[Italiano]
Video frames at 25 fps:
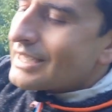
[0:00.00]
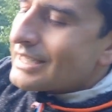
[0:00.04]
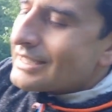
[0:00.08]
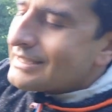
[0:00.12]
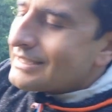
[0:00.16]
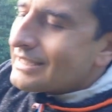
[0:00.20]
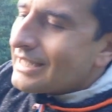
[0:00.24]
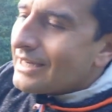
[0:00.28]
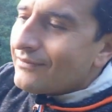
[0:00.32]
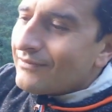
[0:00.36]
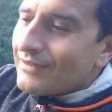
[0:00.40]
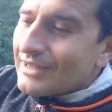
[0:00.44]
che
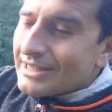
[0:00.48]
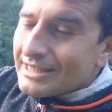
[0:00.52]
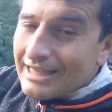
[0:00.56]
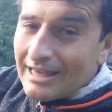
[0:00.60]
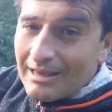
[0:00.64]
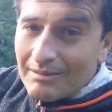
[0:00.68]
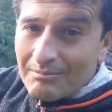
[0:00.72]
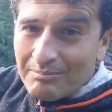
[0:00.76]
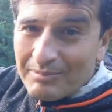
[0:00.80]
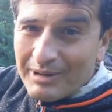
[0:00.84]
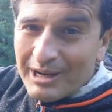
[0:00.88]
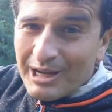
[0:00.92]
serve
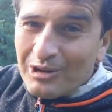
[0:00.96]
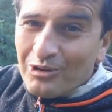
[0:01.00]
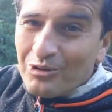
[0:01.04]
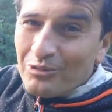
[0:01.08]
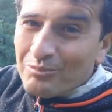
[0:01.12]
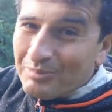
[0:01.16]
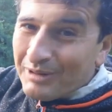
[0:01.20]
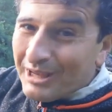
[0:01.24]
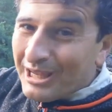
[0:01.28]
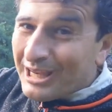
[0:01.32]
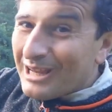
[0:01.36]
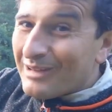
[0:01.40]
sempre a
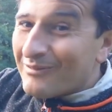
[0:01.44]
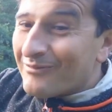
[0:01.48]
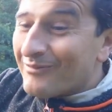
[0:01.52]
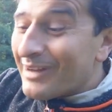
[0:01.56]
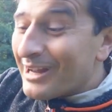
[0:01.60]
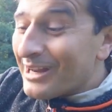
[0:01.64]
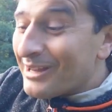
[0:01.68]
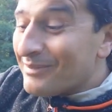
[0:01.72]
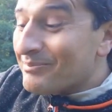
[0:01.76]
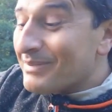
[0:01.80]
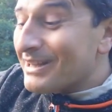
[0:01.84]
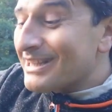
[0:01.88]
coprire
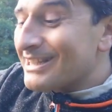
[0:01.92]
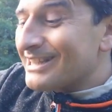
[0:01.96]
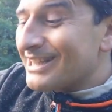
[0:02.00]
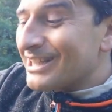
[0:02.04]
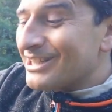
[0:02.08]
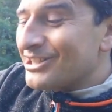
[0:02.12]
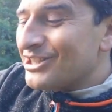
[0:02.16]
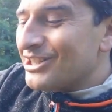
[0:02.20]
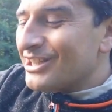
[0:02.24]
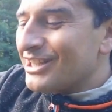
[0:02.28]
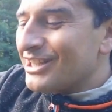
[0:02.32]
vari passaggi